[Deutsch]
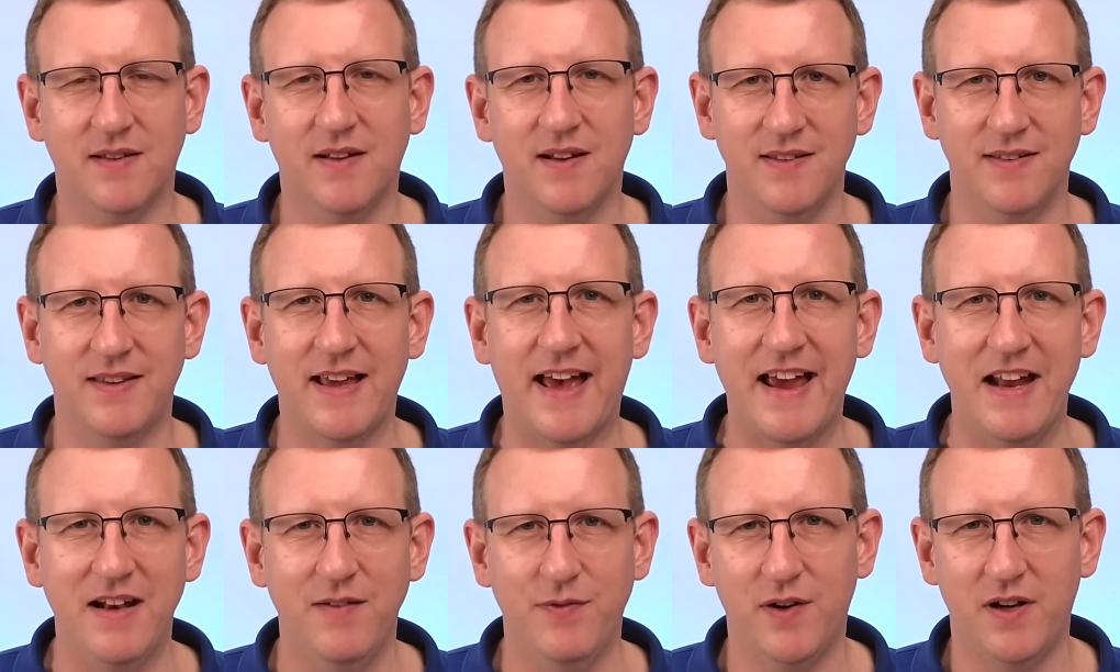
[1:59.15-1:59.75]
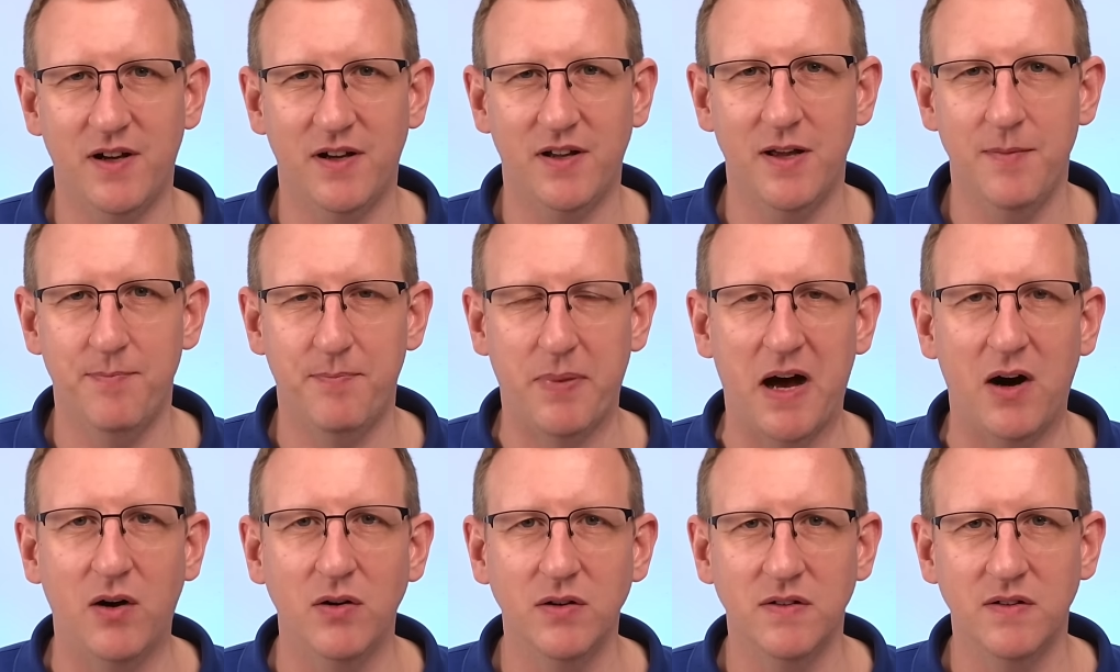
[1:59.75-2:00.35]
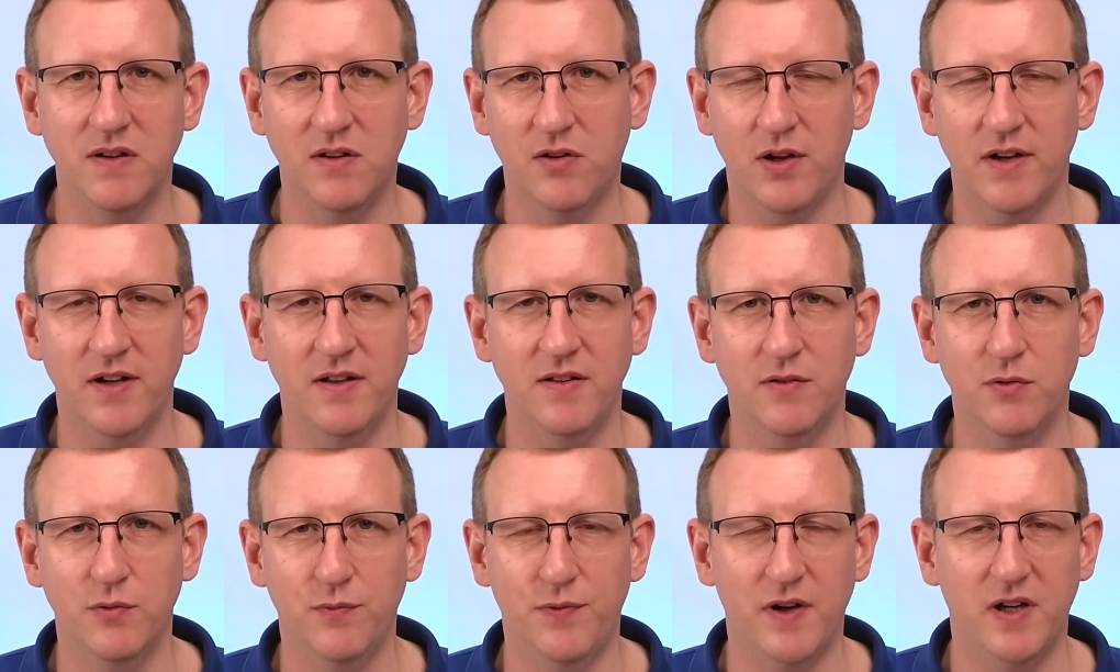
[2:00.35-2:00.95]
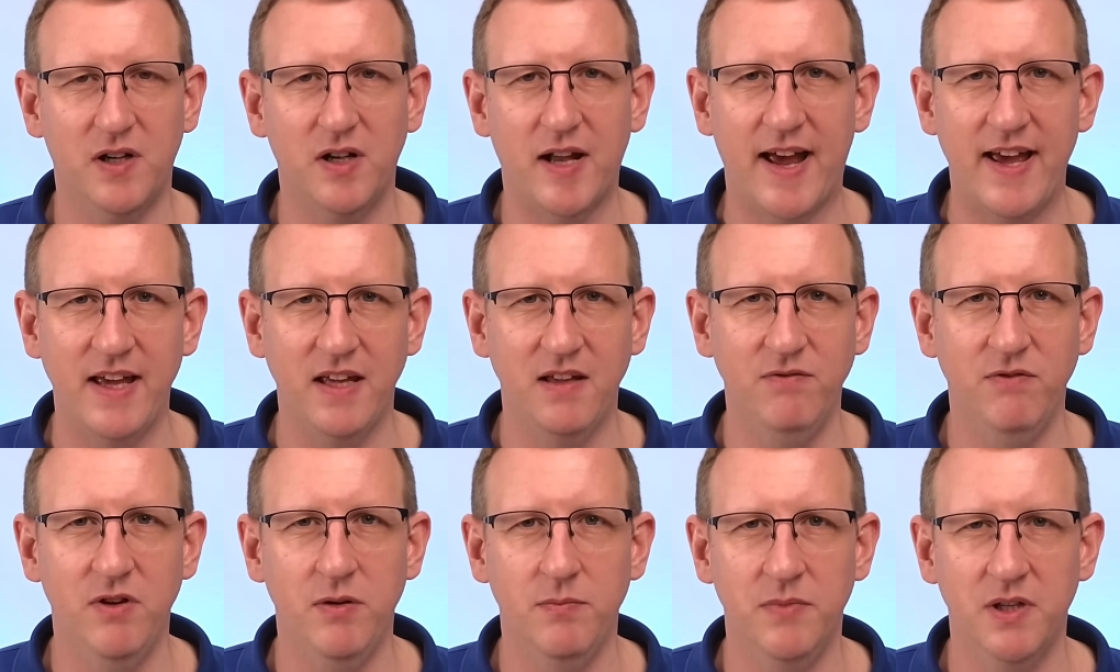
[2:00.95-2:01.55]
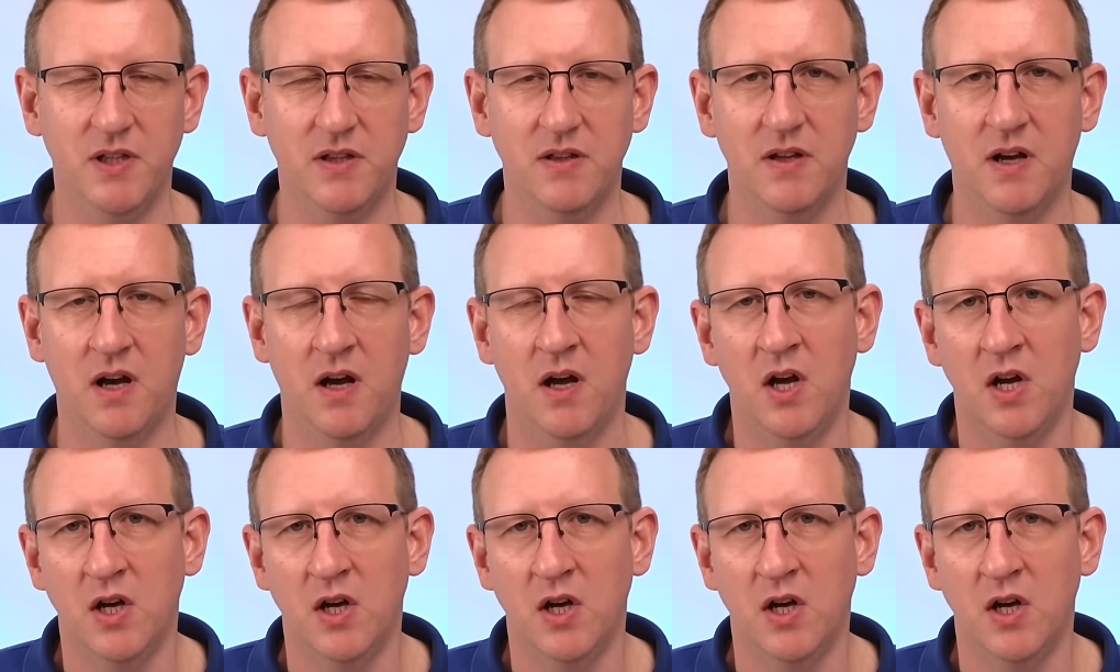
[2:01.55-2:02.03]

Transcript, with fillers: ganz einfach gebaut. Sie können es so vergleichen wie mit einer